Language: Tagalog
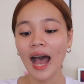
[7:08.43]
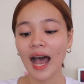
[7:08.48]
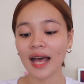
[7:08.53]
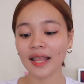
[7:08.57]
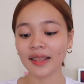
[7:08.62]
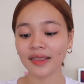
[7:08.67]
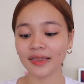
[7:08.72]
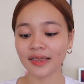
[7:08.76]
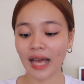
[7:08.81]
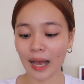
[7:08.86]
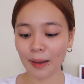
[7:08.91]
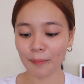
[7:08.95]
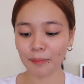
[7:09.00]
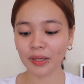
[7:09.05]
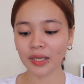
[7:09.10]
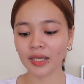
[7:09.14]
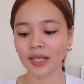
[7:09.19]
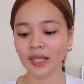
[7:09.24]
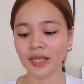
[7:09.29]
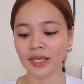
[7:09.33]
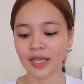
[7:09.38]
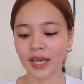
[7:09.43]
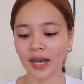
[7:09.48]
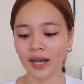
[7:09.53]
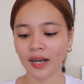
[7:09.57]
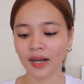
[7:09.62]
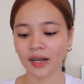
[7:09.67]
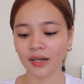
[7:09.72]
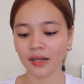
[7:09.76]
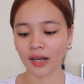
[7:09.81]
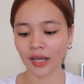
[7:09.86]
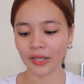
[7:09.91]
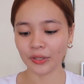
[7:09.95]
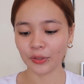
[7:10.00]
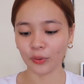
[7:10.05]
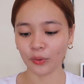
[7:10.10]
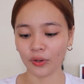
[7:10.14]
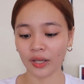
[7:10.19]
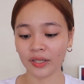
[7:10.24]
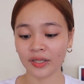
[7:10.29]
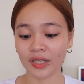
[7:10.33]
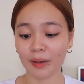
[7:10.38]
ang dami na niyang,
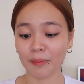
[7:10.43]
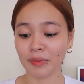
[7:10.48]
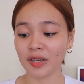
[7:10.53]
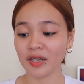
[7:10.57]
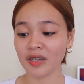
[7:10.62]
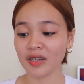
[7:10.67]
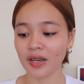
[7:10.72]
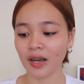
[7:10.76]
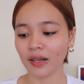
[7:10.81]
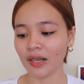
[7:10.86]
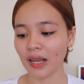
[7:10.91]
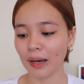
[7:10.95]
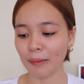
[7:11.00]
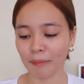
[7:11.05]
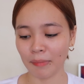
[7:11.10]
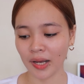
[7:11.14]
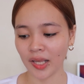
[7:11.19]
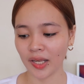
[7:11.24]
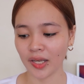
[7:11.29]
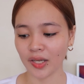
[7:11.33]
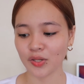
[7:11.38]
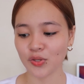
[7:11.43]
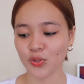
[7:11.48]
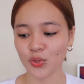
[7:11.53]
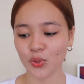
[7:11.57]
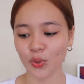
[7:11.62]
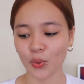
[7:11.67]
ano, ang dami na niyang laman.